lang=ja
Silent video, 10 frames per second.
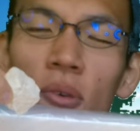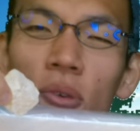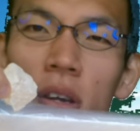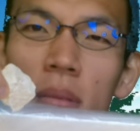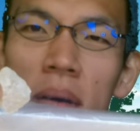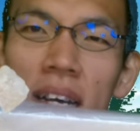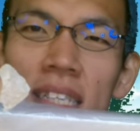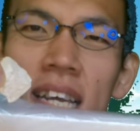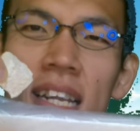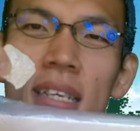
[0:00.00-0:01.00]
もうこのまま
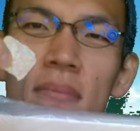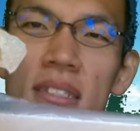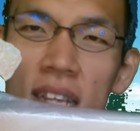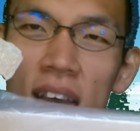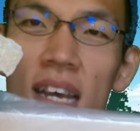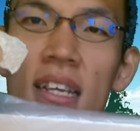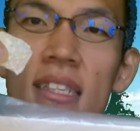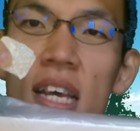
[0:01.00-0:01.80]
いただきますね。で